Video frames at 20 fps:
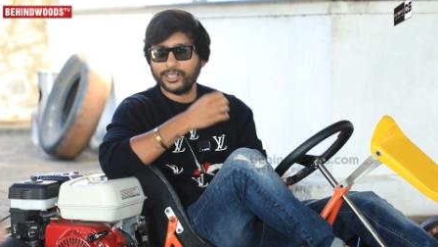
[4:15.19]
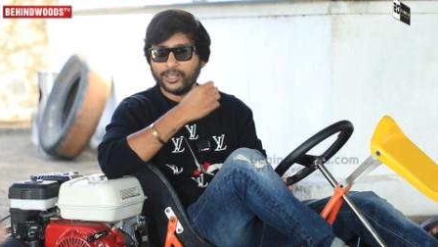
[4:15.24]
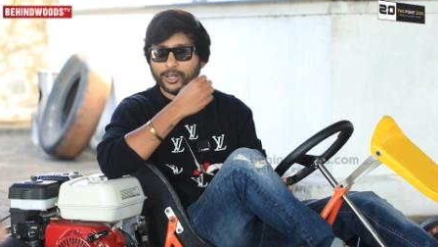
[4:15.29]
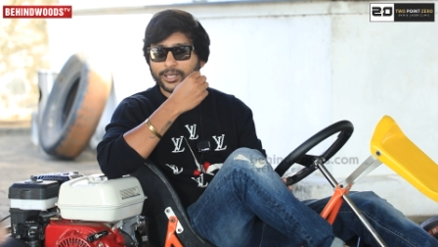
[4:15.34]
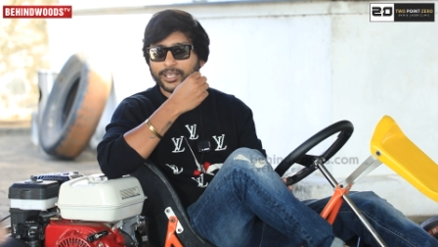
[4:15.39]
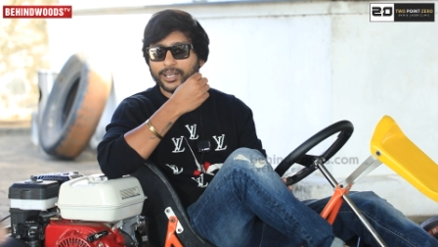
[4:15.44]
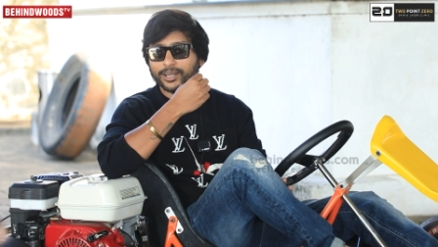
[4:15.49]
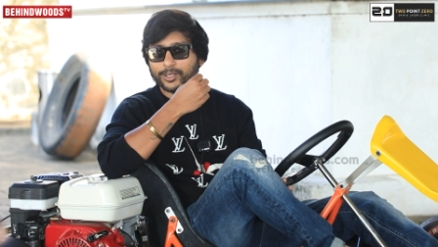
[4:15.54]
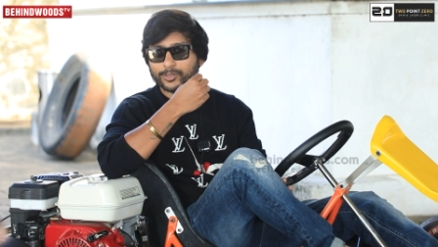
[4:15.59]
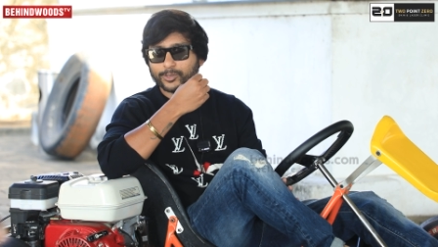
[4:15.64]

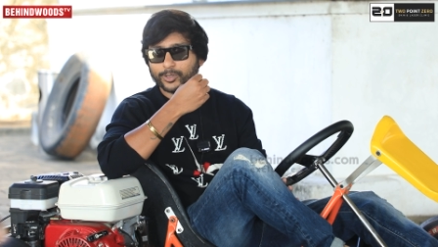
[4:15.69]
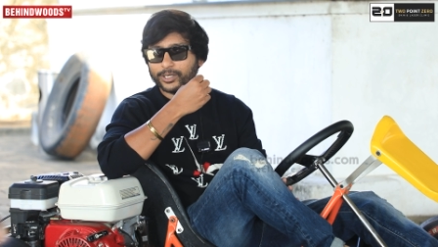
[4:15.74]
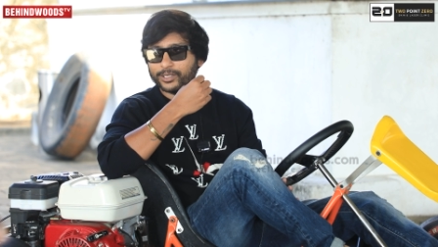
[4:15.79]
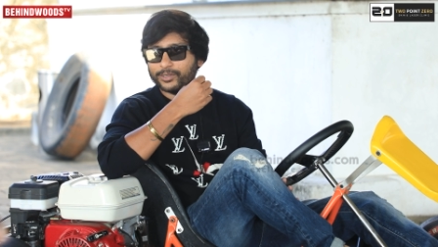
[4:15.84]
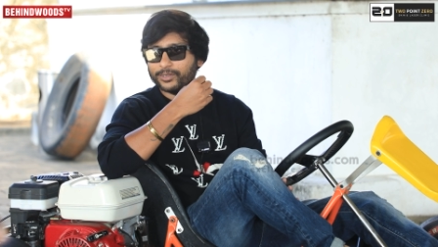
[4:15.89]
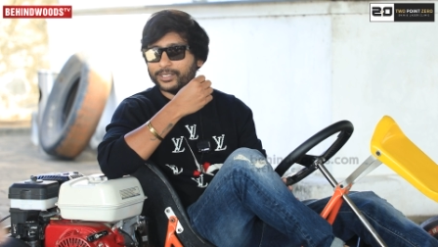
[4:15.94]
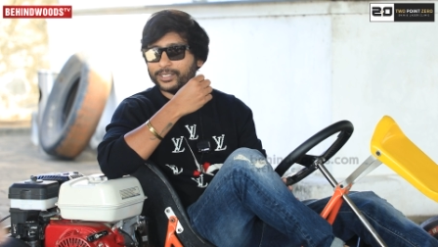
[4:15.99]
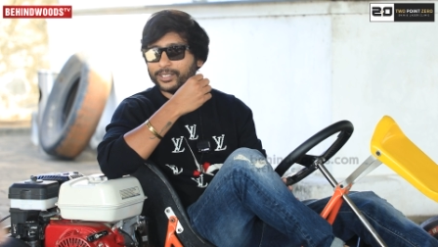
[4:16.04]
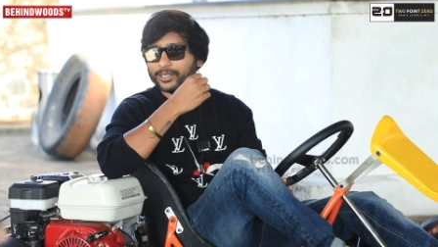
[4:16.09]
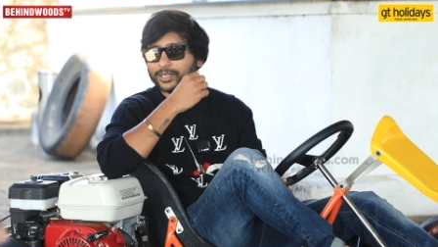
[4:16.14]
ஜாலியாக நான்
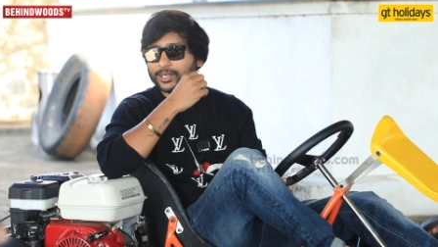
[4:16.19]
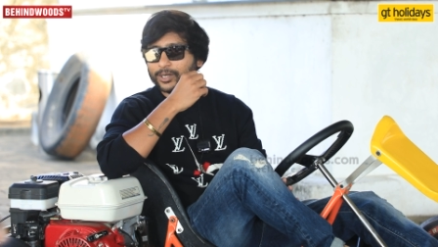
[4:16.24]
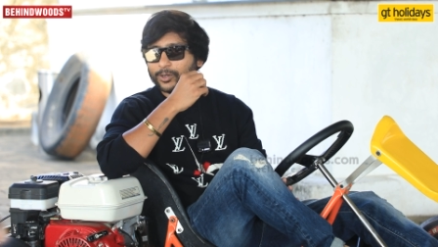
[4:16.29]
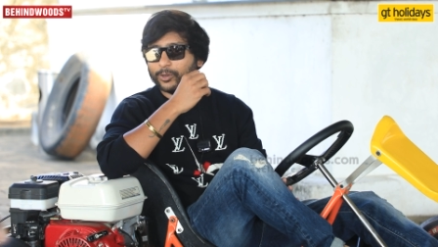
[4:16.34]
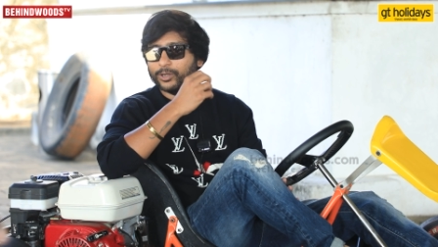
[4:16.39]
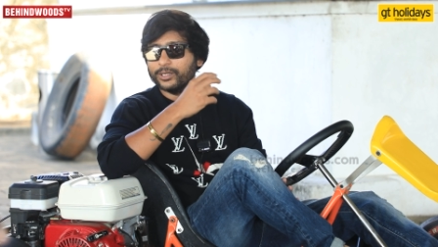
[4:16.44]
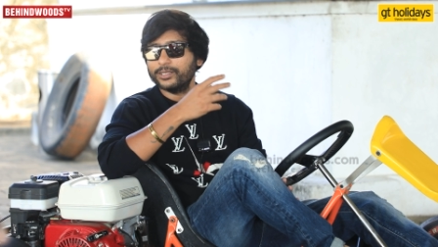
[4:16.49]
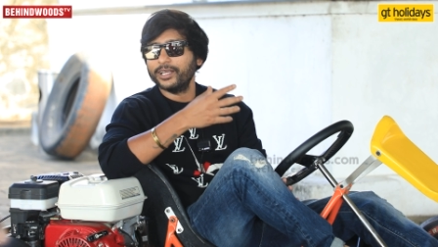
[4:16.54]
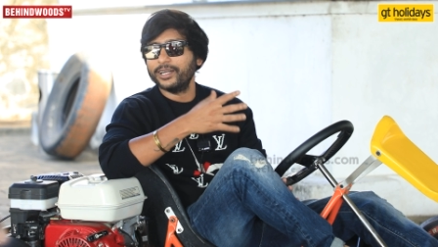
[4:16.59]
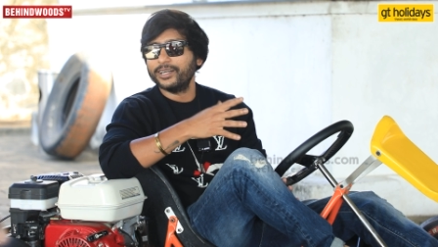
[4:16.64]
சொல்கிறது வந்து
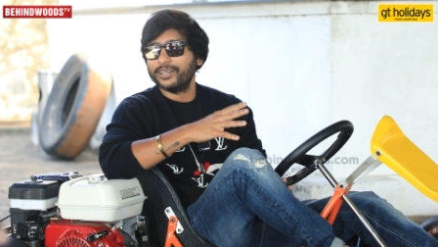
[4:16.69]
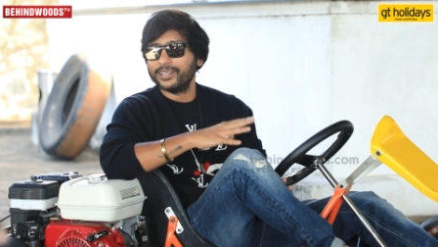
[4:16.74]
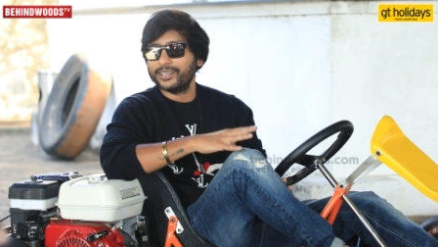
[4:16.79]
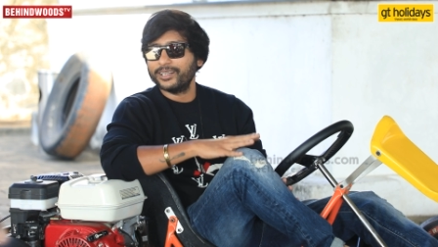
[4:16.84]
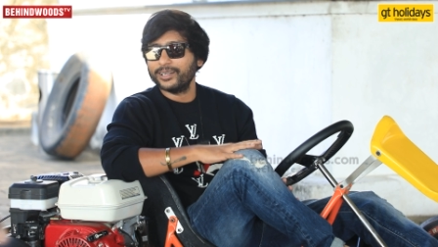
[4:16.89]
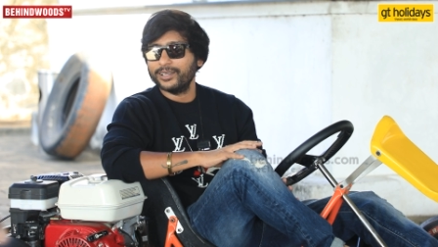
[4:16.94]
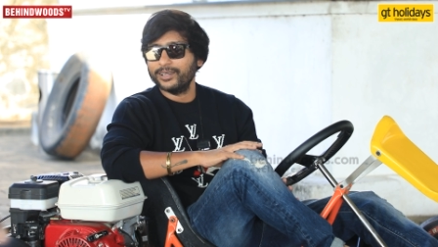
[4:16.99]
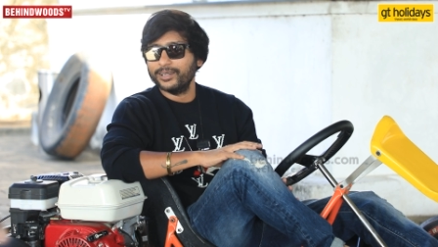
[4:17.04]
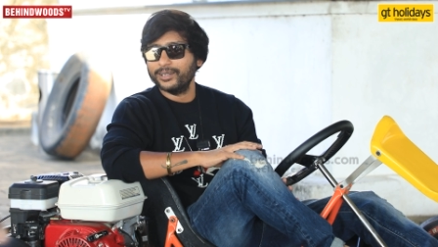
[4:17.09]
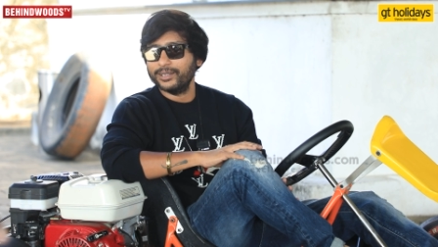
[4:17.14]
ஒரு
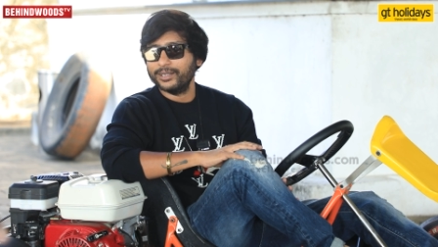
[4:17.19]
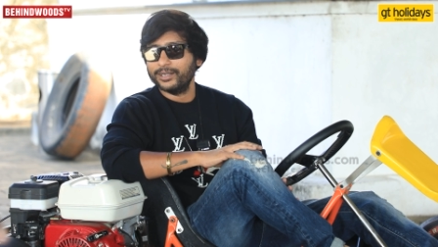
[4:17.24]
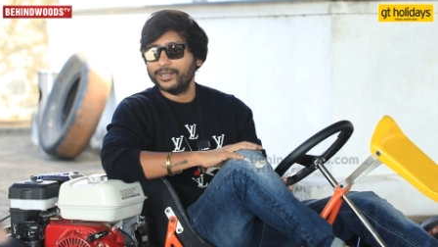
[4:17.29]
தேட்ரிக்கல்